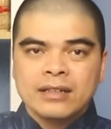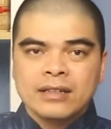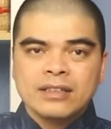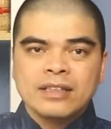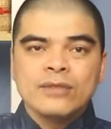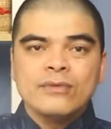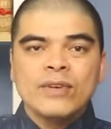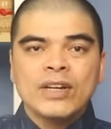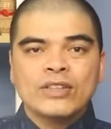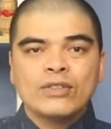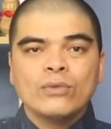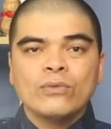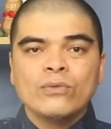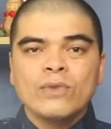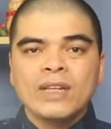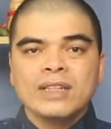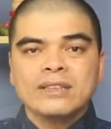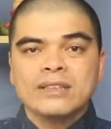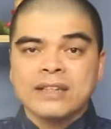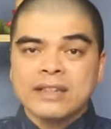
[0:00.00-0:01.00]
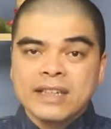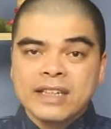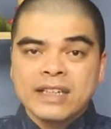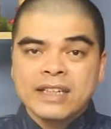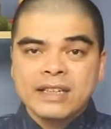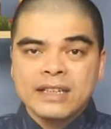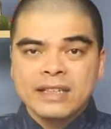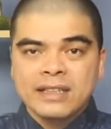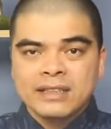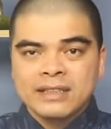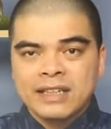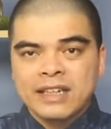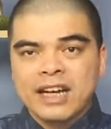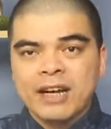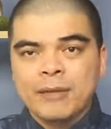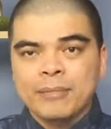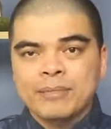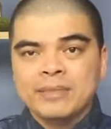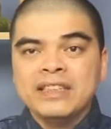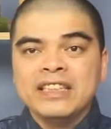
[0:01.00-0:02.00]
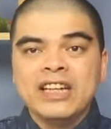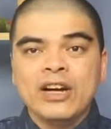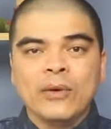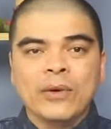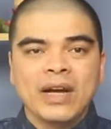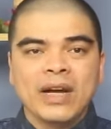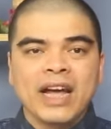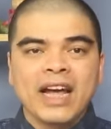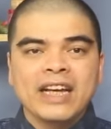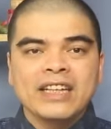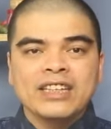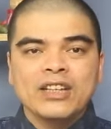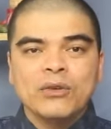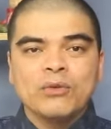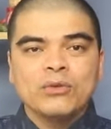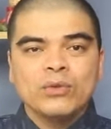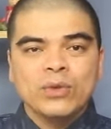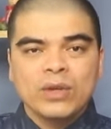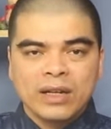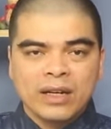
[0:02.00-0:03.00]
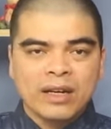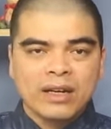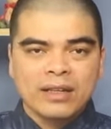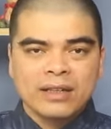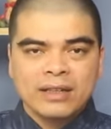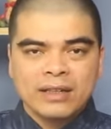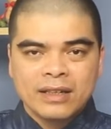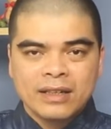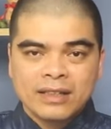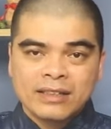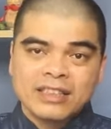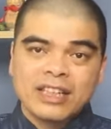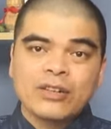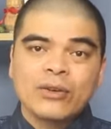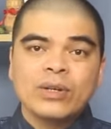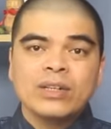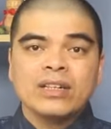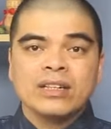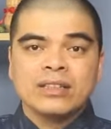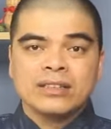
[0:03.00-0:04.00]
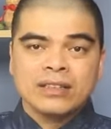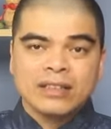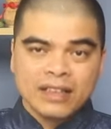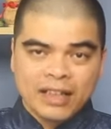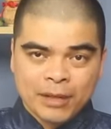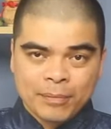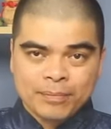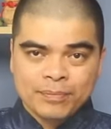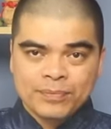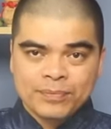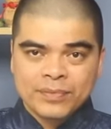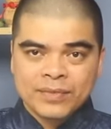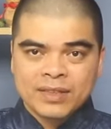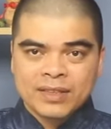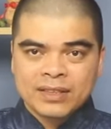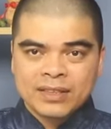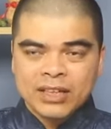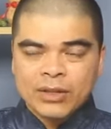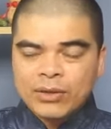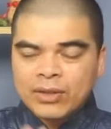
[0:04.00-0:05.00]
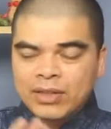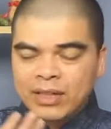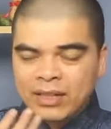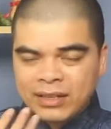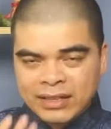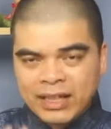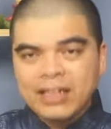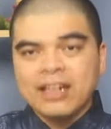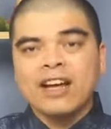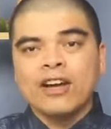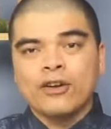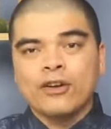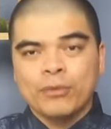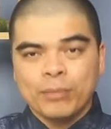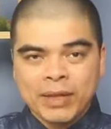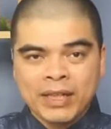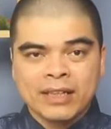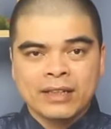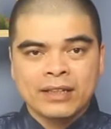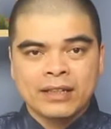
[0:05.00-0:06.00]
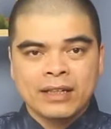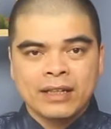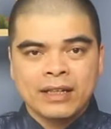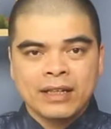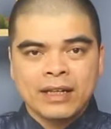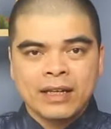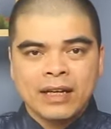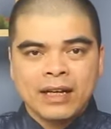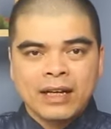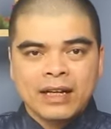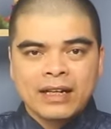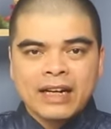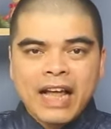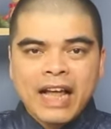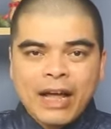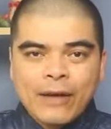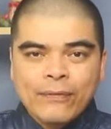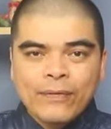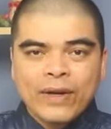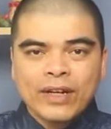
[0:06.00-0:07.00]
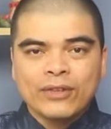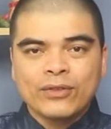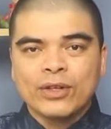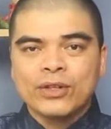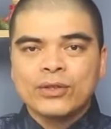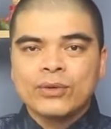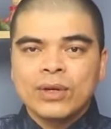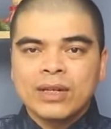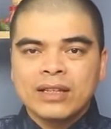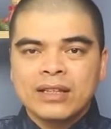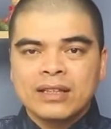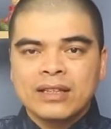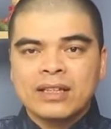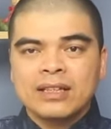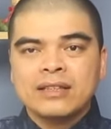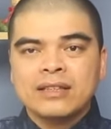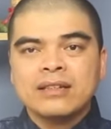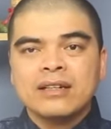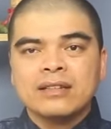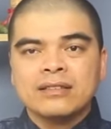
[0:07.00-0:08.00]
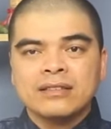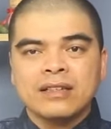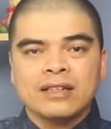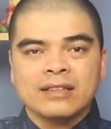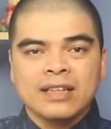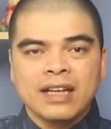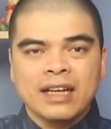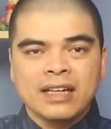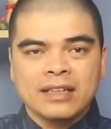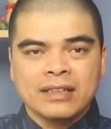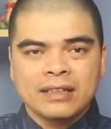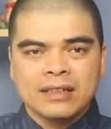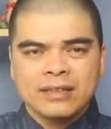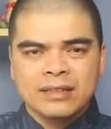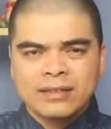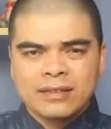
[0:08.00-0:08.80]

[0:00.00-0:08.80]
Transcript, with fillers: Nhưng về trung vận trở đi sẽ gặp nhiều cái hanh thông thuận lợi trên con đường sự nghiệp, trên con đường danh lợi của mình. Đa phần tuổi tuất thì thường trưởng thành